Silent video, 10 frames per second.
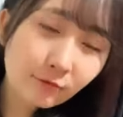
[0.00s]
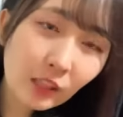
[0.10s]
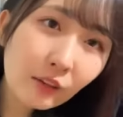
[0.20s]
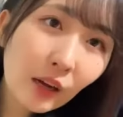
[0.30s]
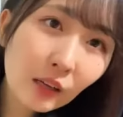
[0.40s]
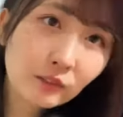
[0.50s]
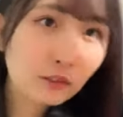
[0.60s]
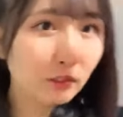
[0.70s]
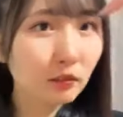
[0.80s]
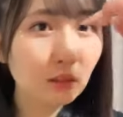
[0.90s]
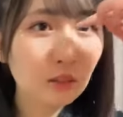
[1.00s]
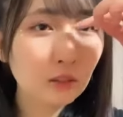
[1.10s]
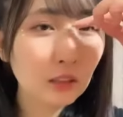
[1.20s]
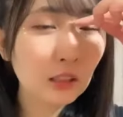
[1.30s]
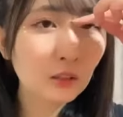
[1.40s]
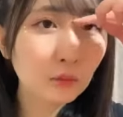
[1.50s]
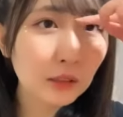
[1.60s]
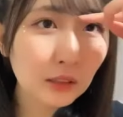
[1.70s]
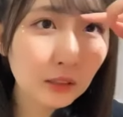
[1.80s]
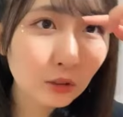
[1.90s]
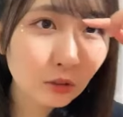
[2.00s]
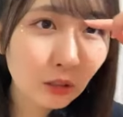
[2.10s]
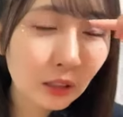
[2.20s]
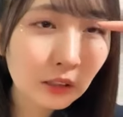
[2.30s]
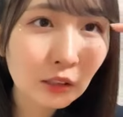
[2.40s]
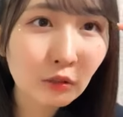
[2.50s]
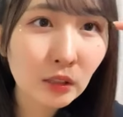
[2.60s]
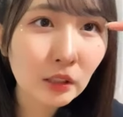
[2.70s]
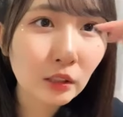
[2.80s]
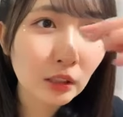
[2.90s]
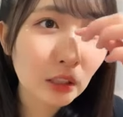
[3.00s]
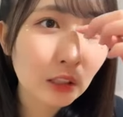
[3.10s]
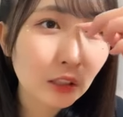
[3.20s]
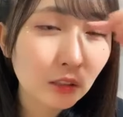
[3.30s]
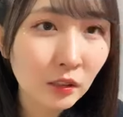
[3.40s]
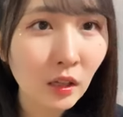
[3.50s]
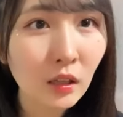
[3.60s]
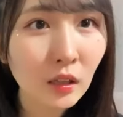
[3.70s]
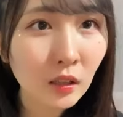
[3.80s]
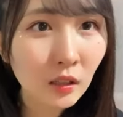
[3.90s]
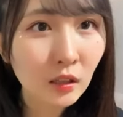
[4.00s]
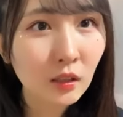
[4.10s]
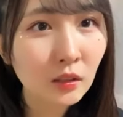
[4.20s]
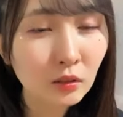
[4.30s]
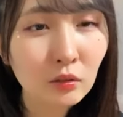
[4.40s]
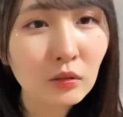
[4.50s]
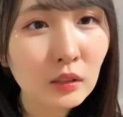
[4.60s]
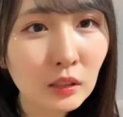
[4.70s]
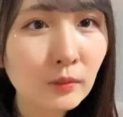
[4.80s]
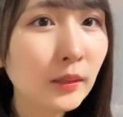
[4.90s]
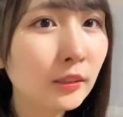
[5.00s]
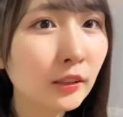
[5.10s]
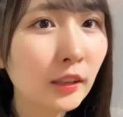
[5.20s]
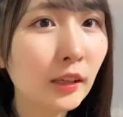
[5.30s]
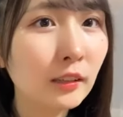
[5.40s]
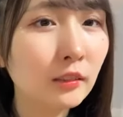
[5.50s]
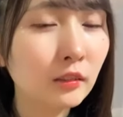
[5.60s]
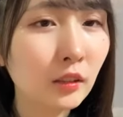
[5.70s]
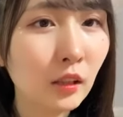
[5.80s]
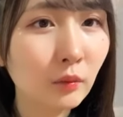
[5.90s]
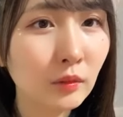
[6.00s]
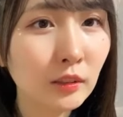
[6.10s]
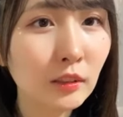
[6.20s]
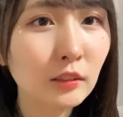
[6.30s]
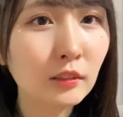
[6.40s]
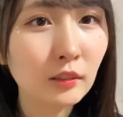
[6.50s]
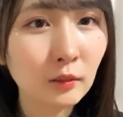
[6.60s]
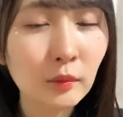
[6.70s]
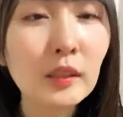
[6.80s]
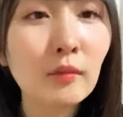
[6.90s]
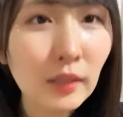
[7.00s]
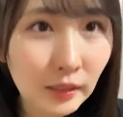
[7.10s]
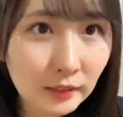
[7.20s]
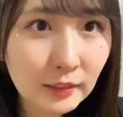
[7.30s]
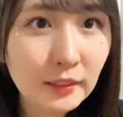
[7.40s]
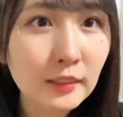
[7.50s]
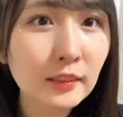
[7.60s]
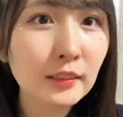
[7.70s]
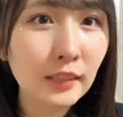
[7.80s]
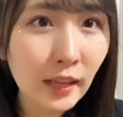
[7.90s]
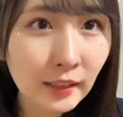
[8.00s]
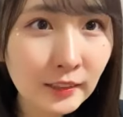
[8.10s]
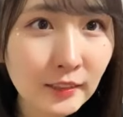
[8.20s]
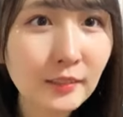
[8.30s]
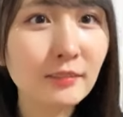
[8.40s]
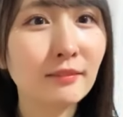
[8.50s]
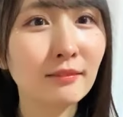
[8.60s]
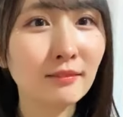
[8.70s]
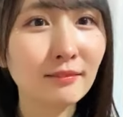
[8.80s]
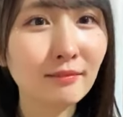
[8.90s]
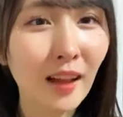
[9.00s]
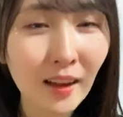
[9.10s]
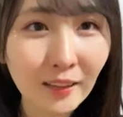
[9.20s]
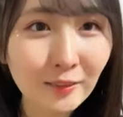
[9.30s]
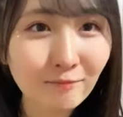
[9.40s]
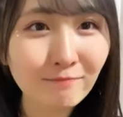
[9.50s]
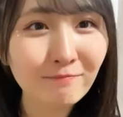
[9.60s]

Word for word: ではあそうみんなにちょっと返せるわけではないんですがそうなるべくは返そうとは思ってる思ってますですはい